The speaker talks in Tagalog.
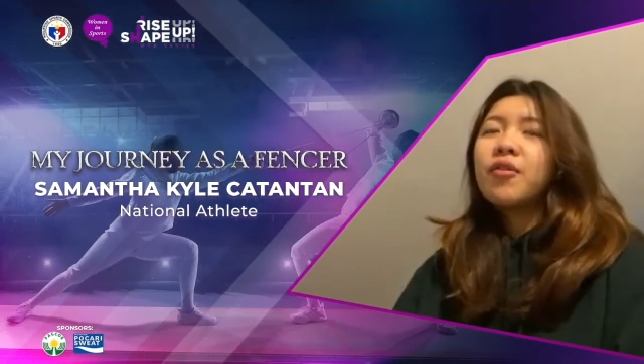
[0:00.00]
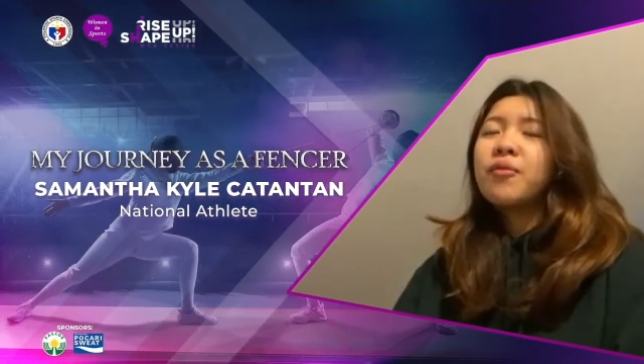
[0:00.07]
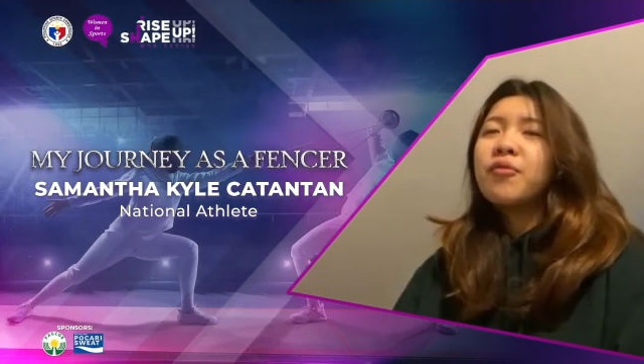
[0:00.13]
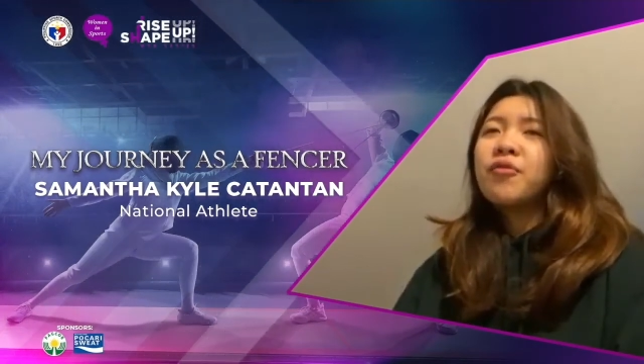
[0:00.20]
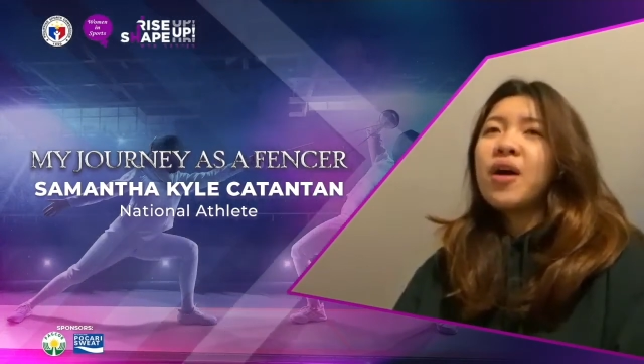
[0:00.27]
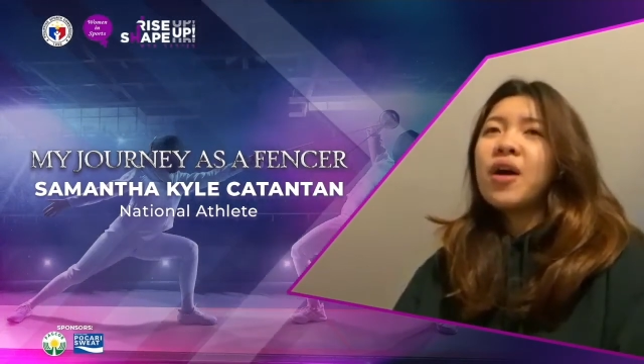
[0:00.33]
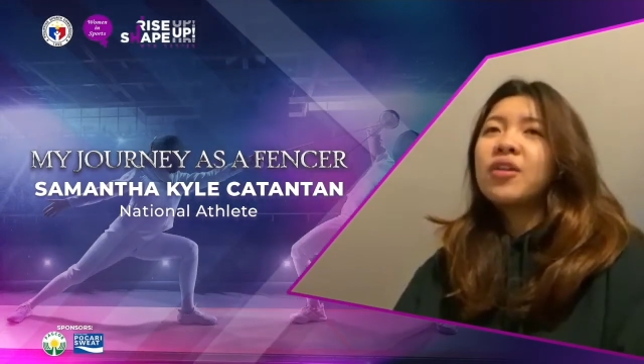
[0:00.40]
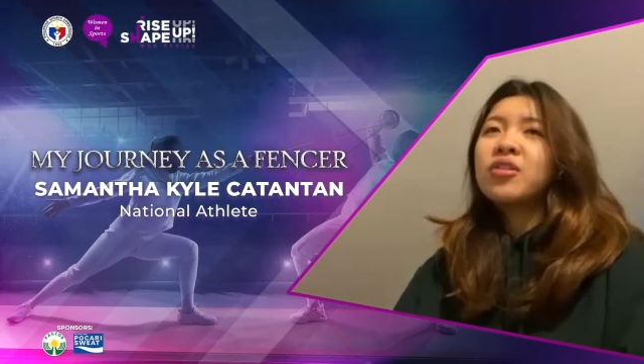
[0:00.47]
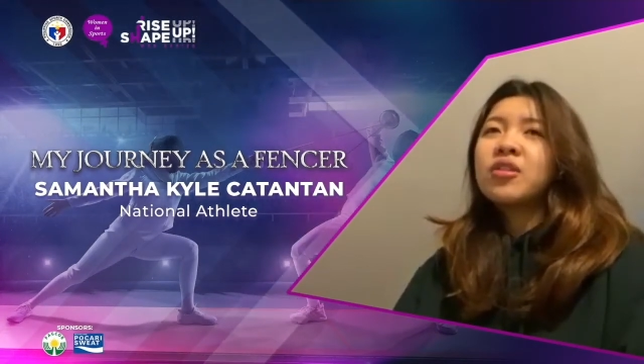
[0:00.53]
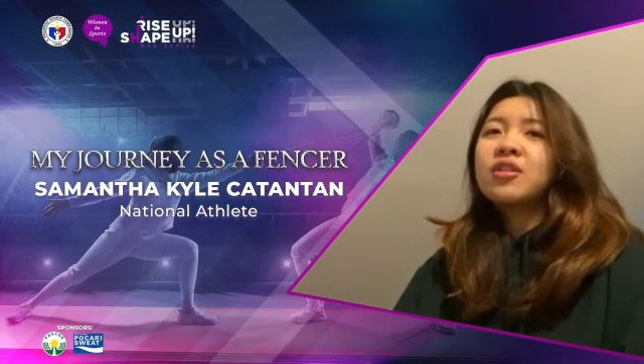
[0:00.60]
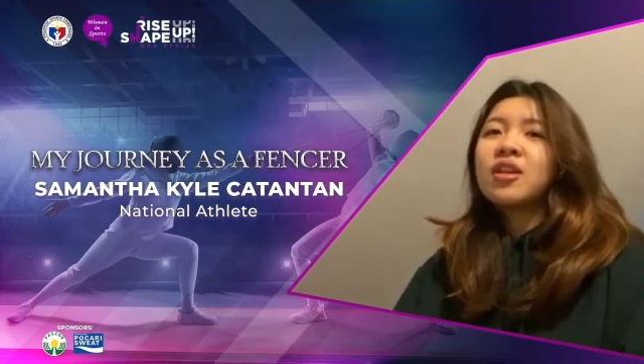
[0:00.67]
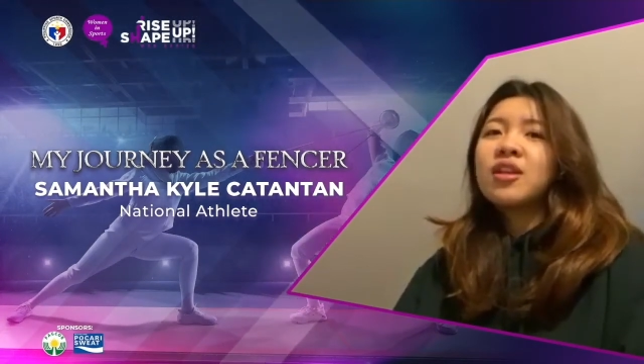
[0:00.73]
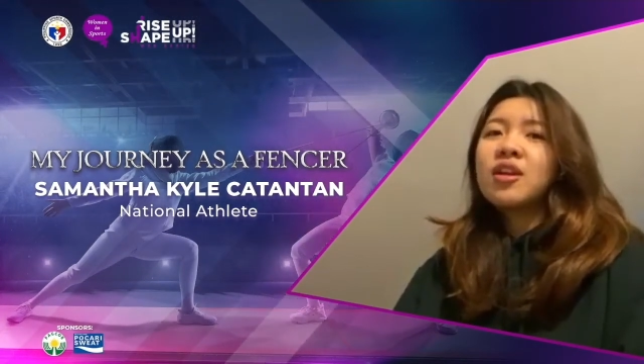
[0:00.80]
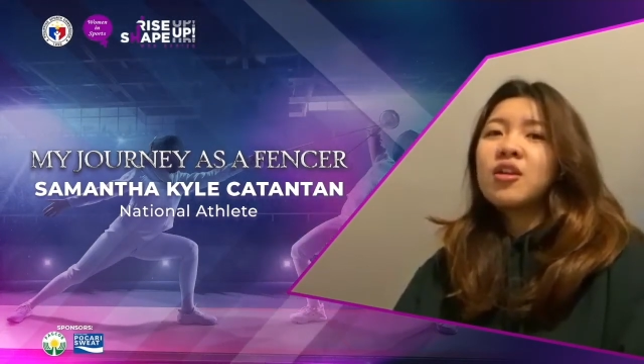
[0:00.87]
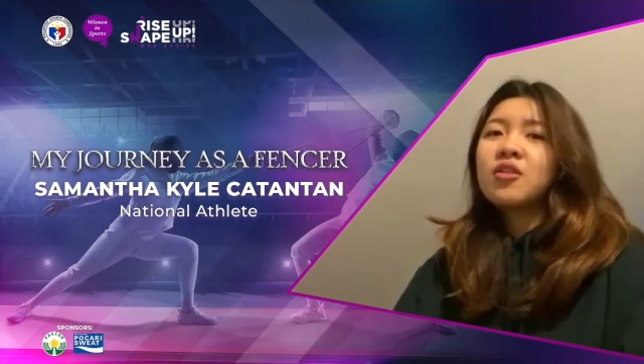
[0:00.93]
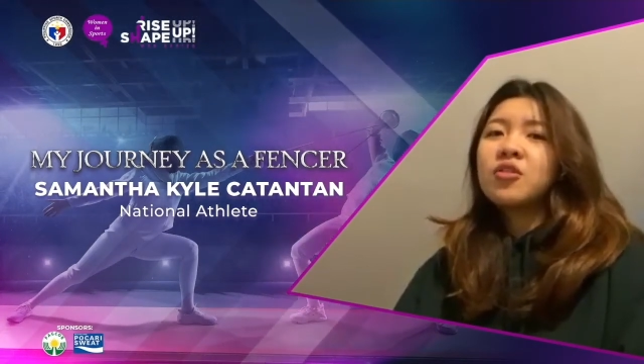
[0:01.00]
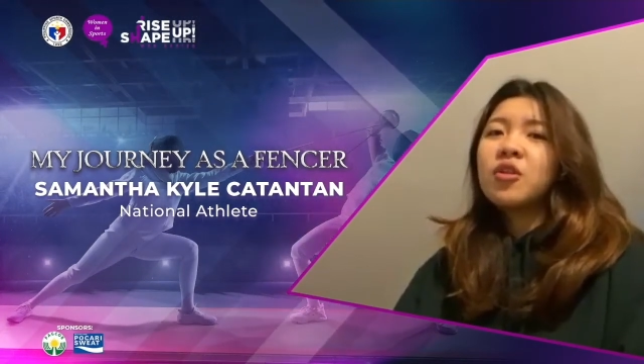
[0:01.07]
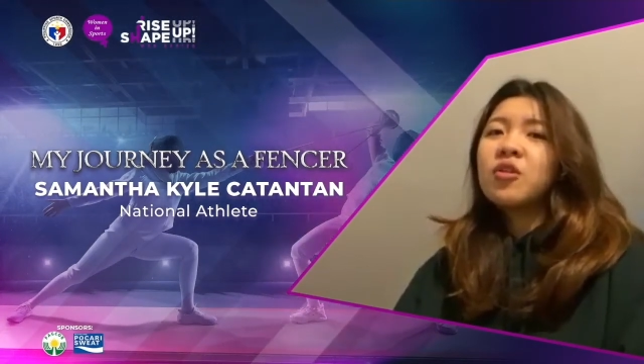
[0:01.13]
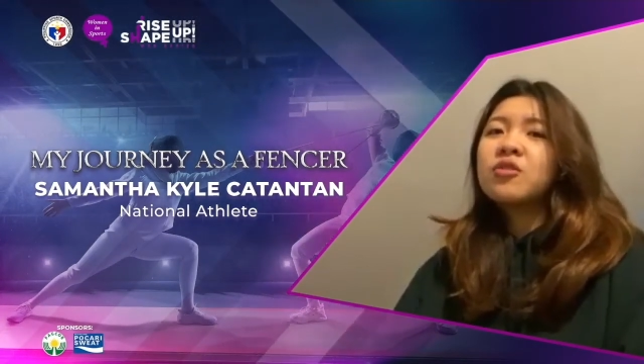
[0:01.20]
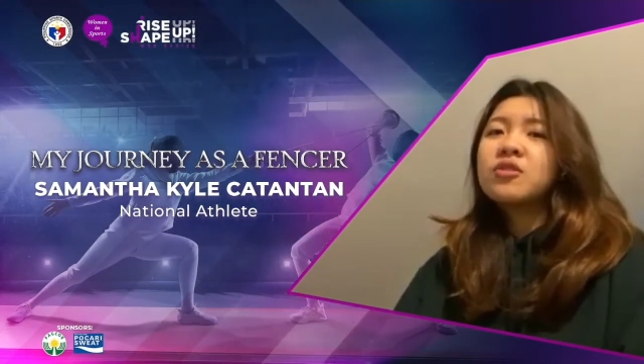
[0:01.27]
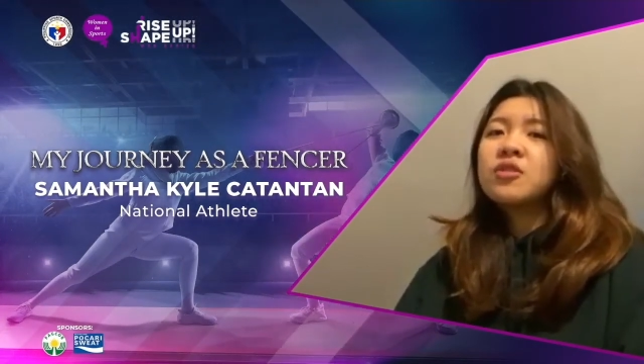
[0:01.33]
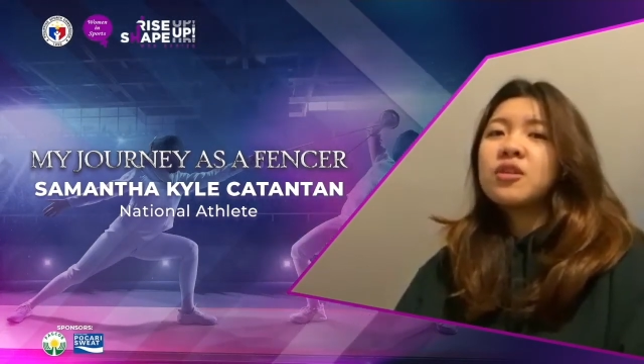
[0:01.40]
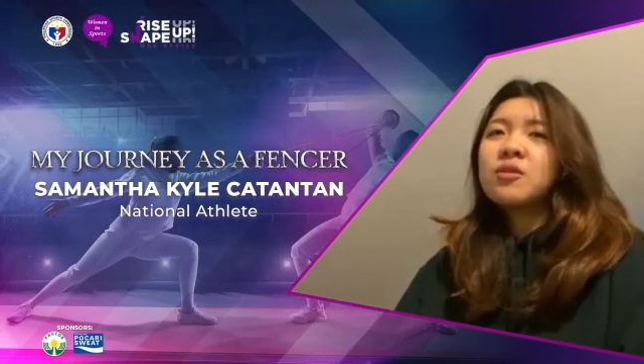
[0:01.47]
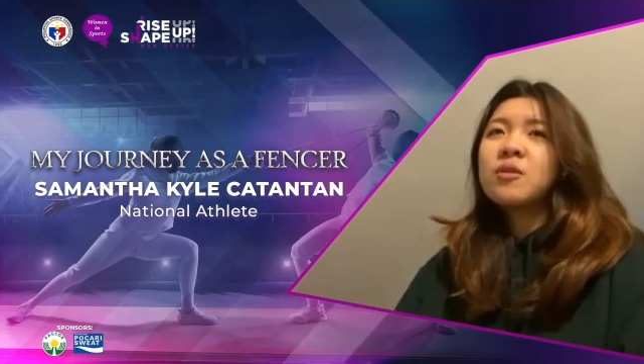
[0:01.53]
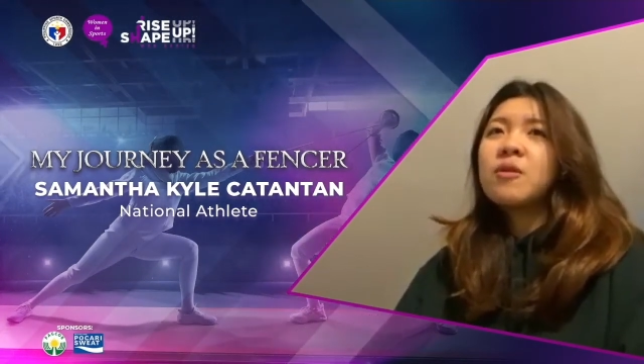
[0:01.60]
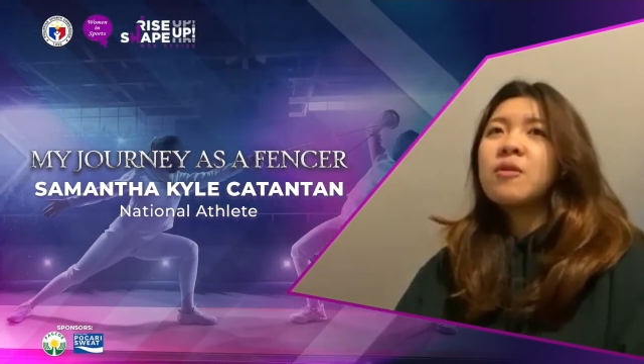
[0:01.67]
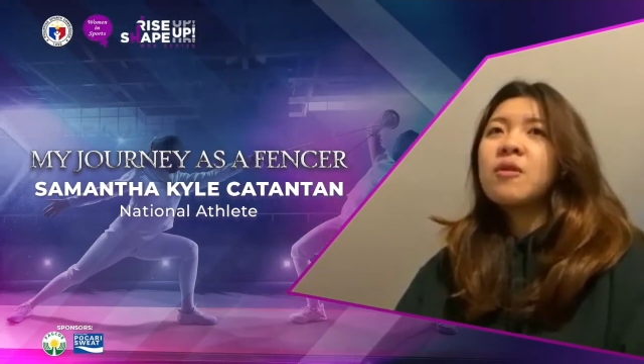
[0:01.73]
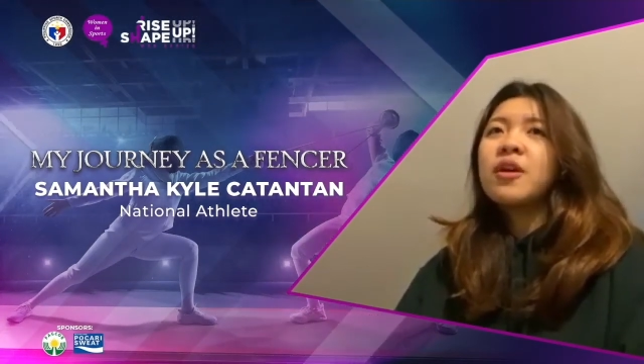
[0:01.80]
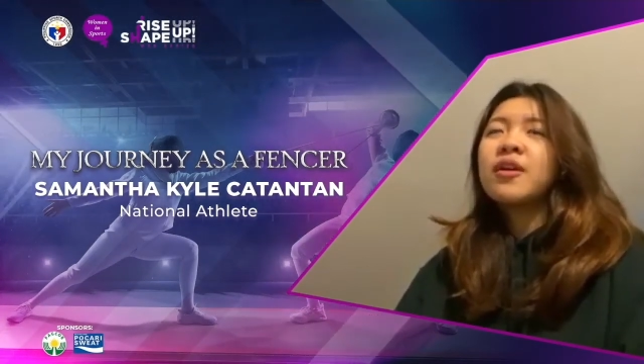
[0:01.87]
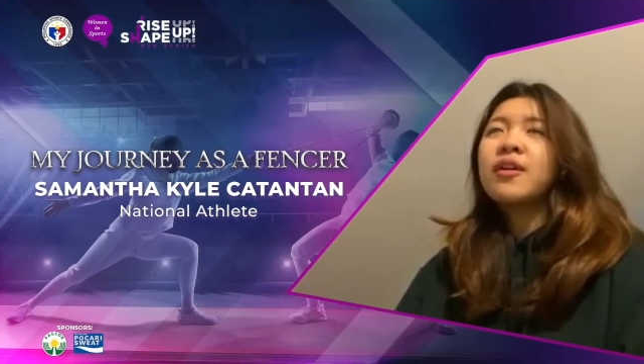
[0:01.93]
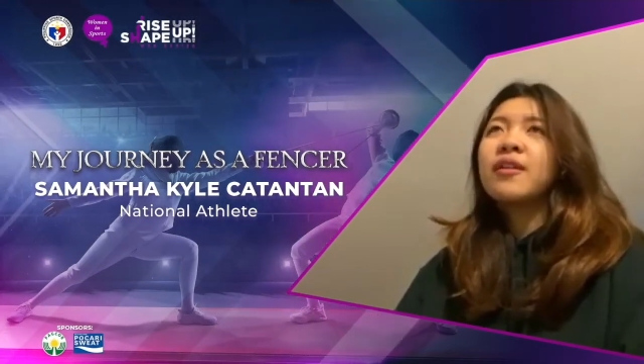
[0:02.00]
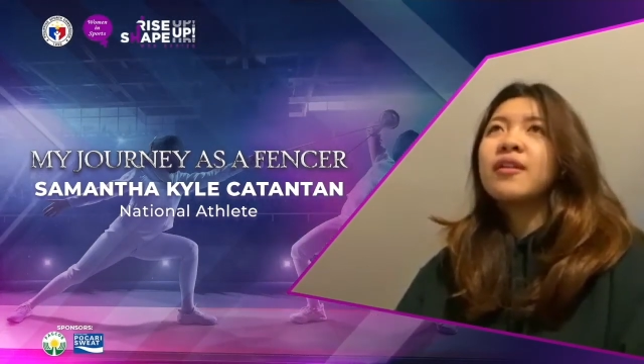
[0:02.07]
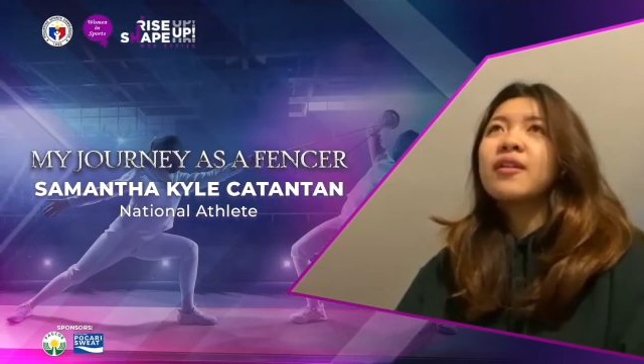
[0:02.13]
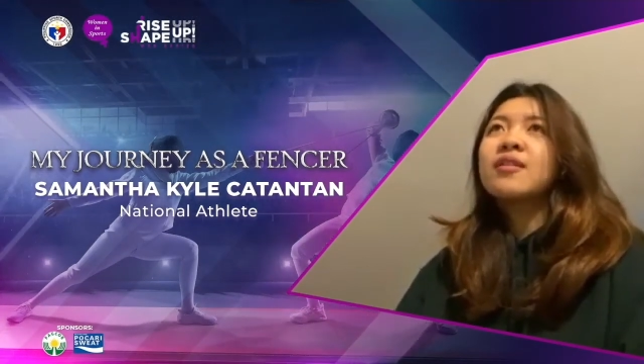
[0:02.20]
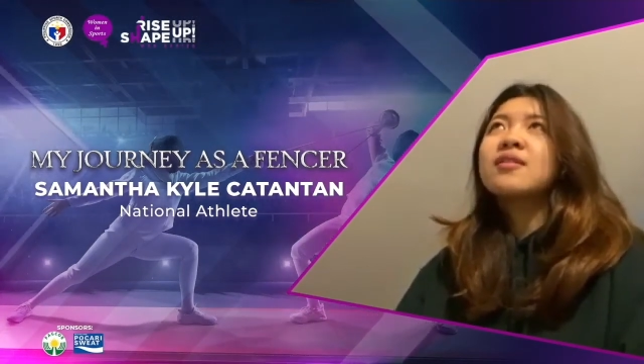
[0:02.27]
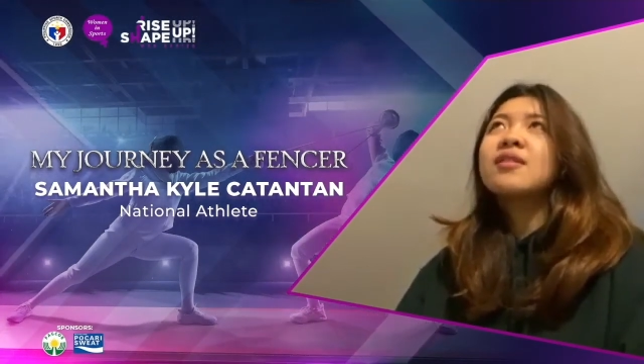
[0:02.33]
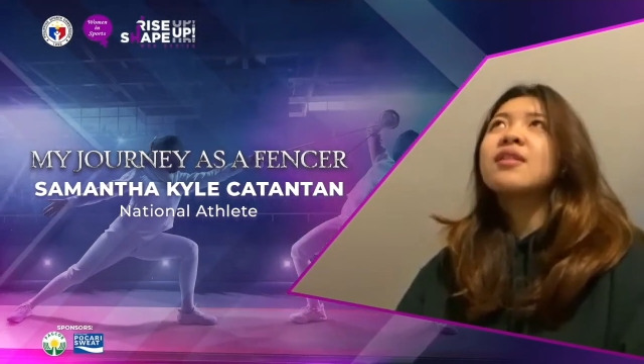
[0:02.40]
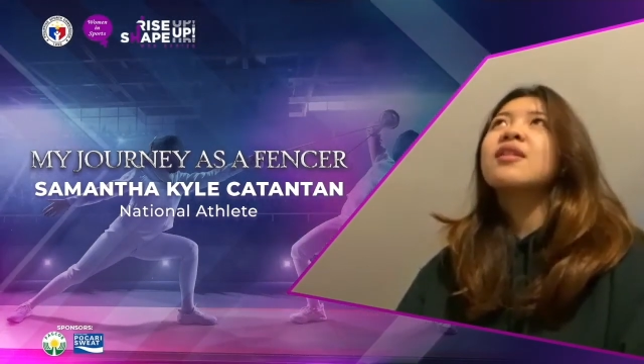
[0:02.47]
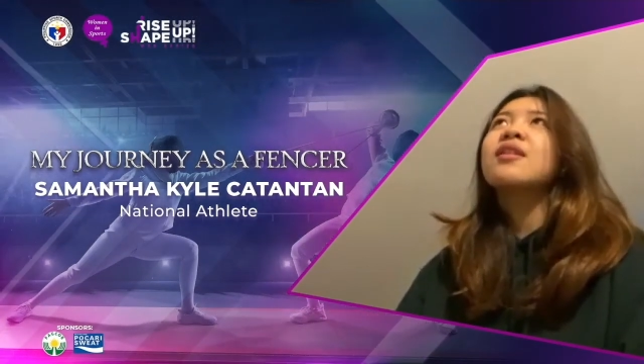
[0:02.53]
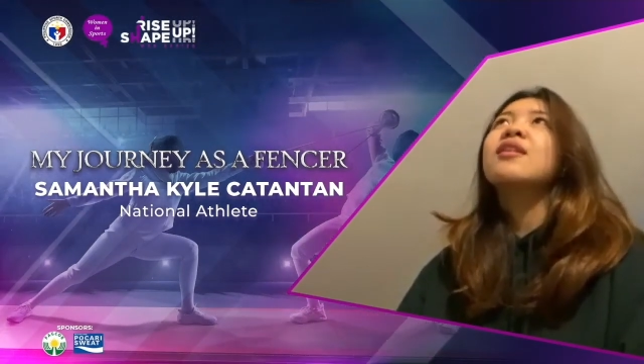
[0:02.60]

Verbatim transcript: factor talaga siya kung sino ako ngayon. Kasi,